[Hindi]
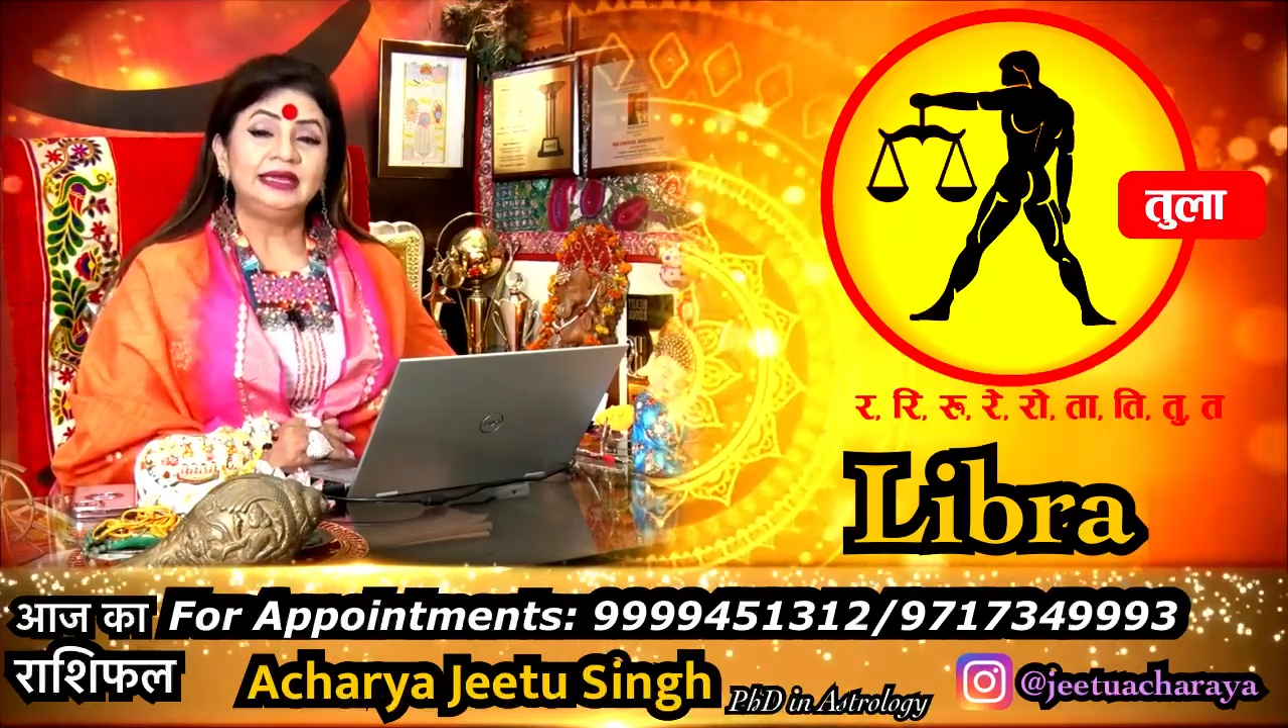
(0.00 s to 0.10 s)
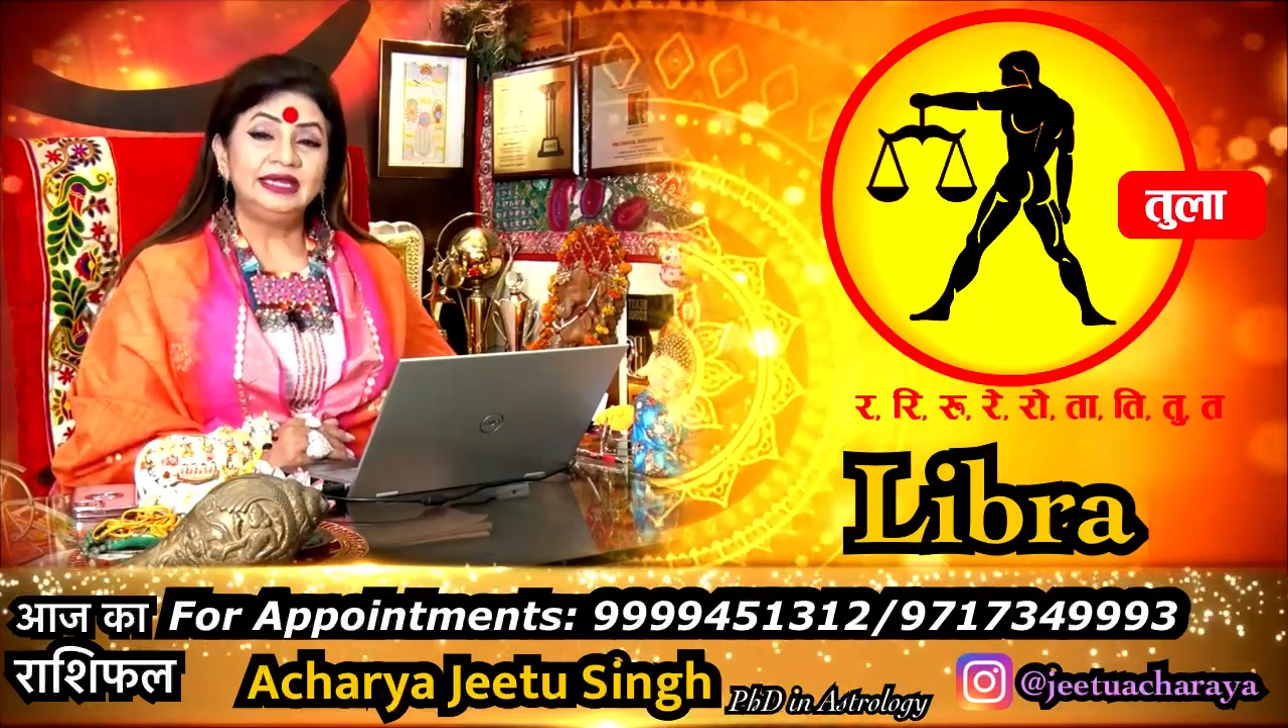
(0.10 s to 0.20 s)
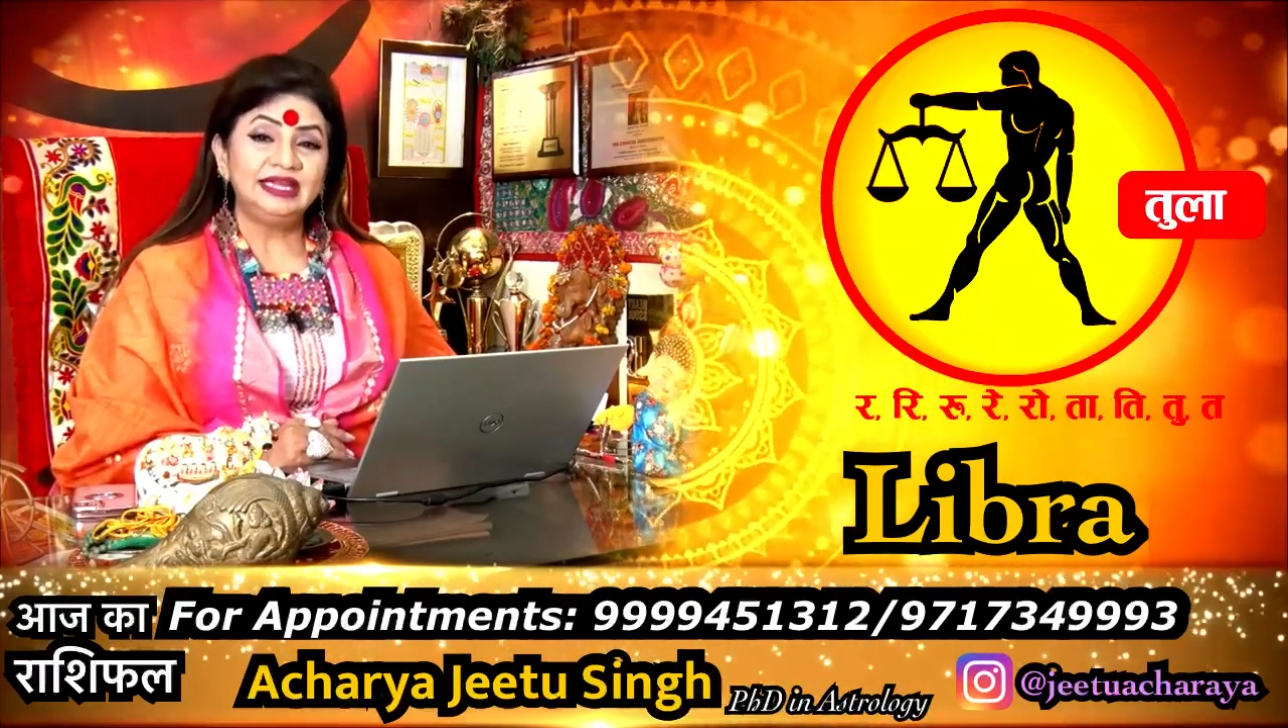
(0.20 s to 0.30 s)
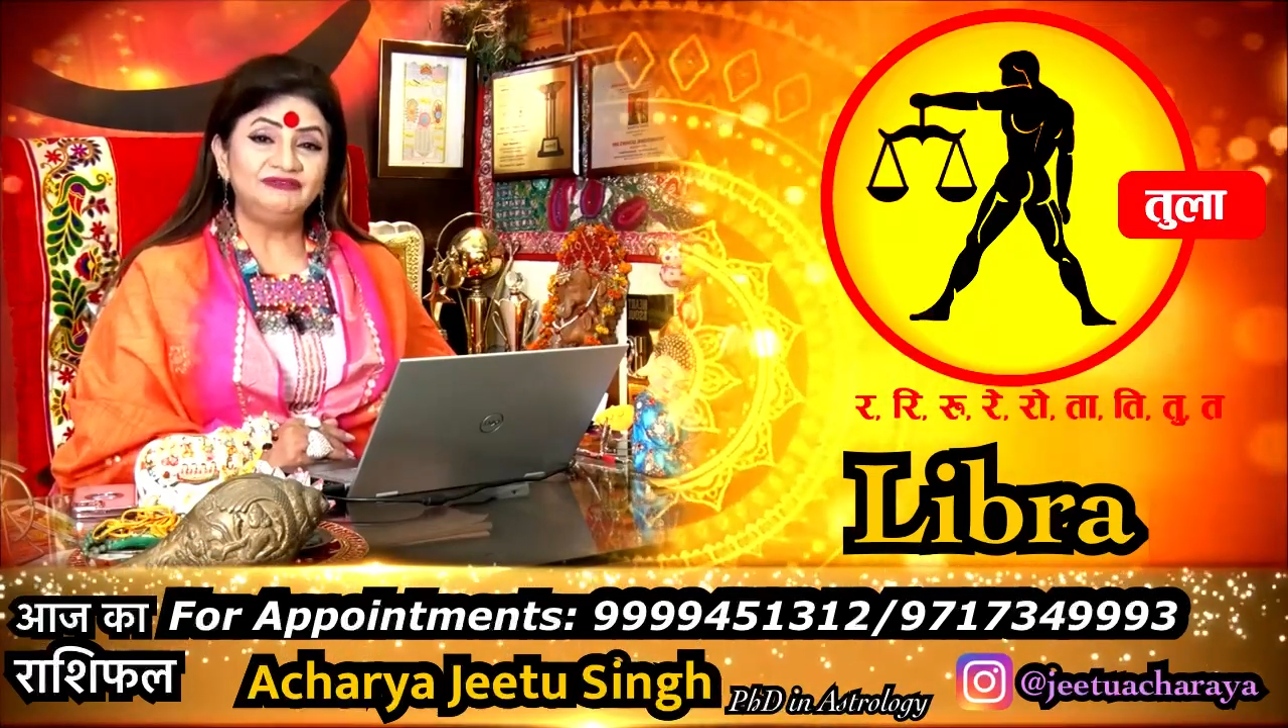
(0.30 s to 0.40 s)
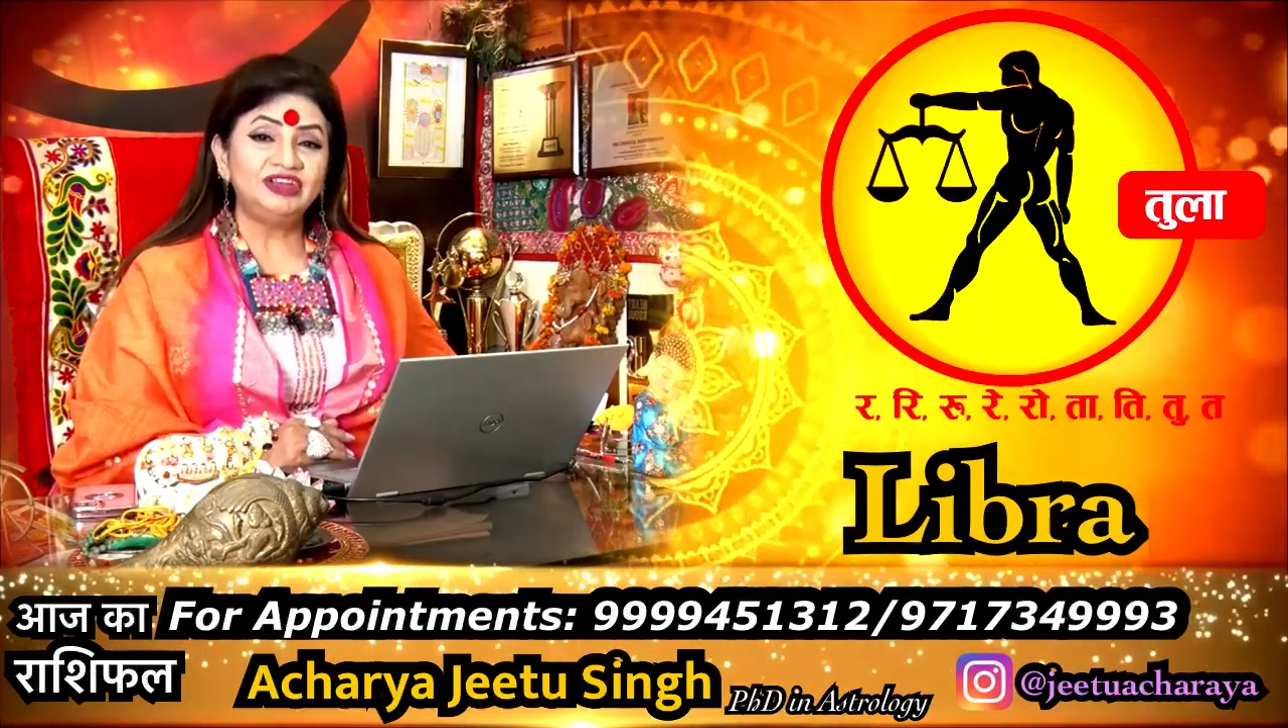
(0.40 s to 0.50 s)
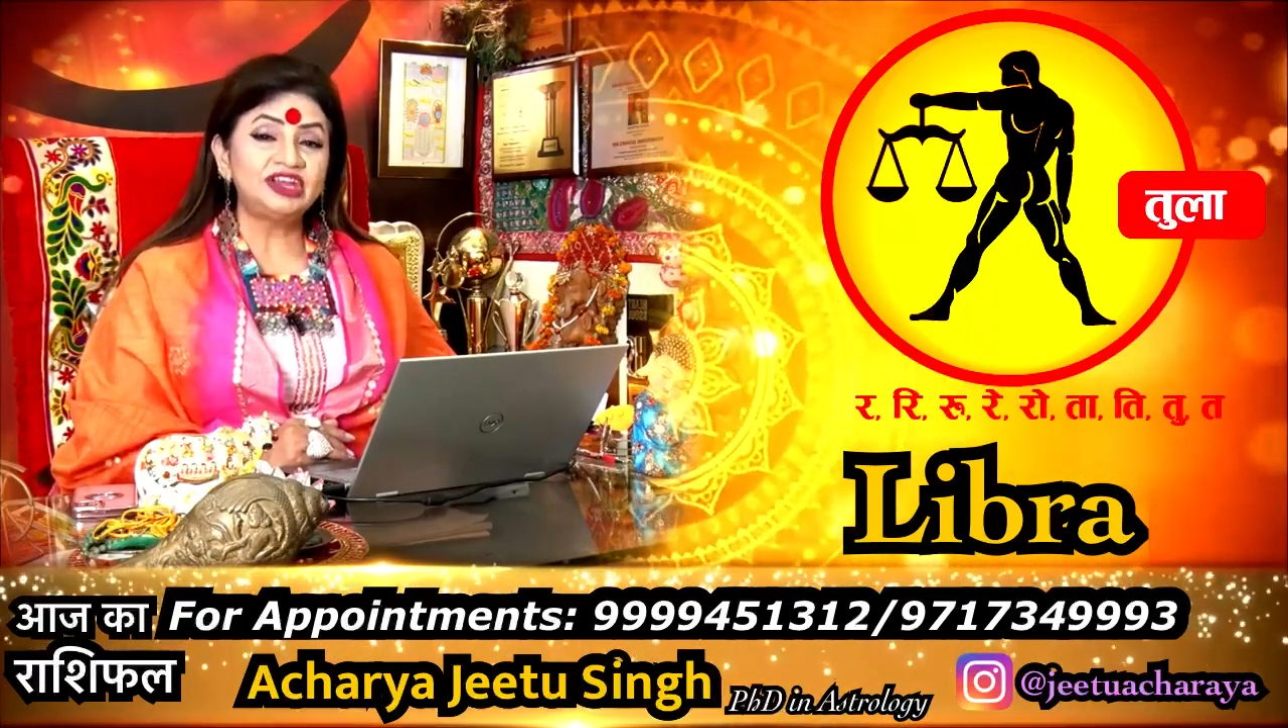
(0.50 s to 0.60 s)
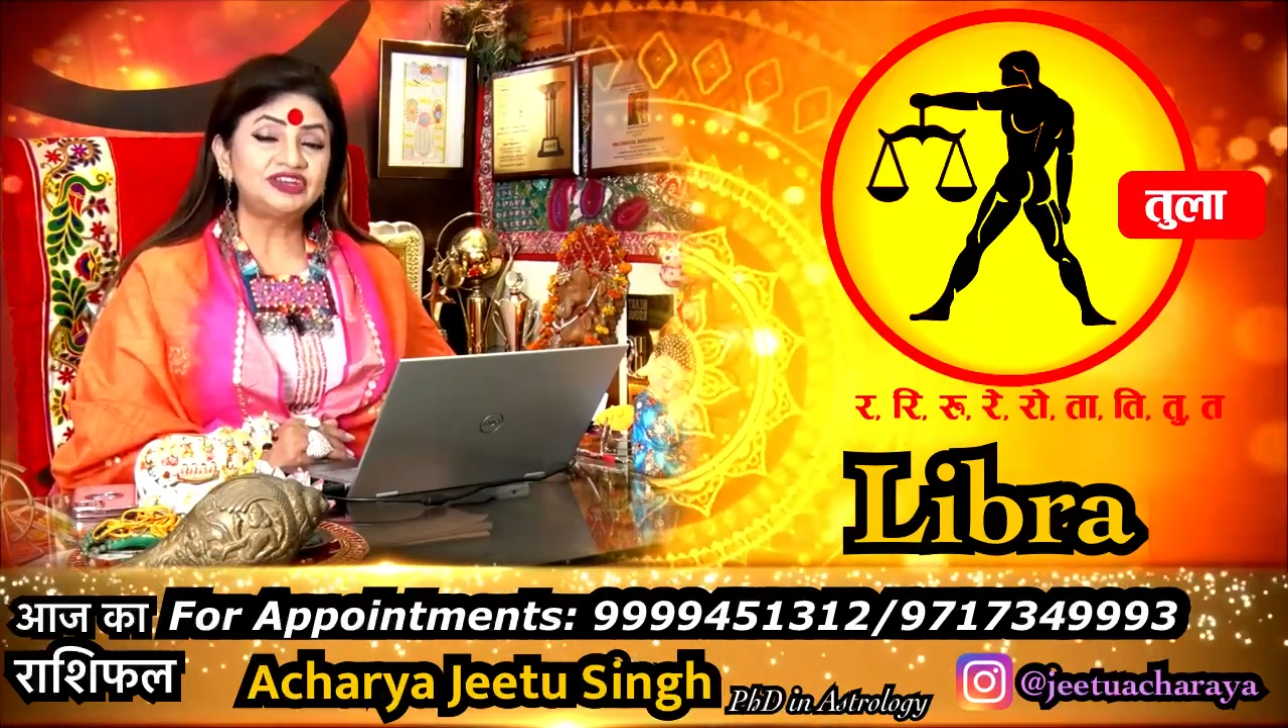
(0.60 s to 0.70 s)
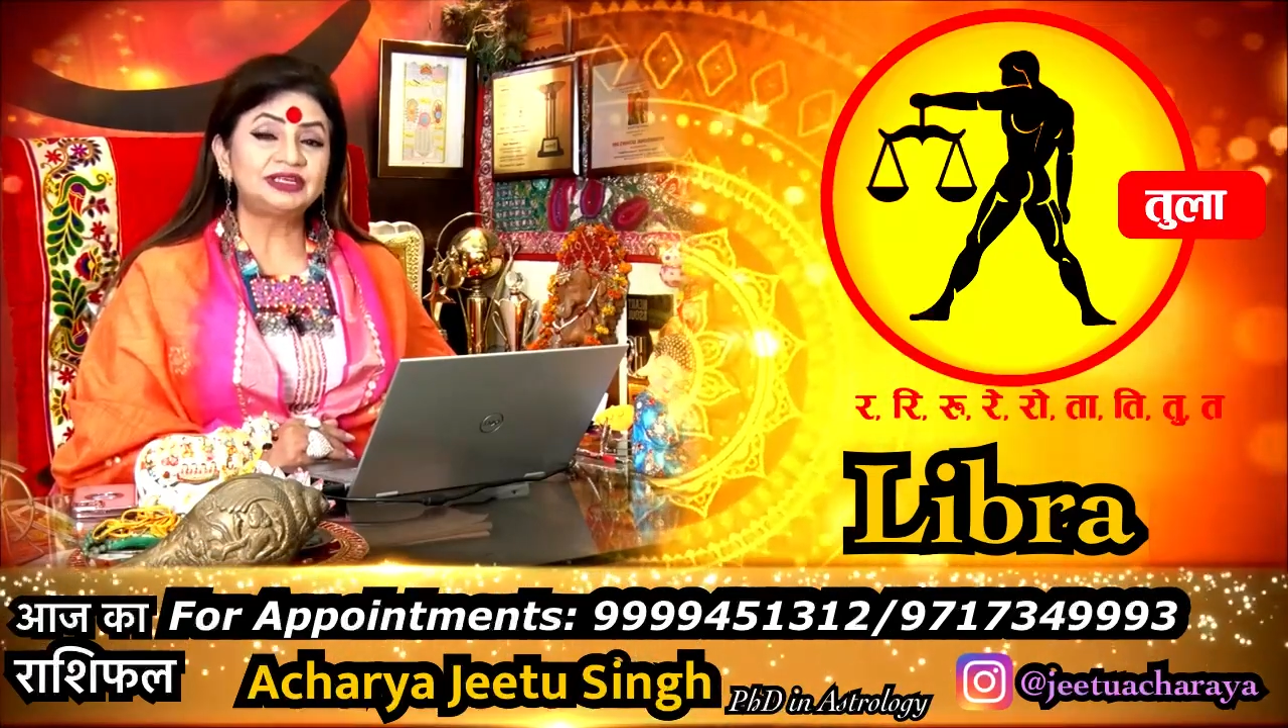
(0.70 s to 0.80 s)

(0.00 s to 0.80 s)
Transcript: निवेश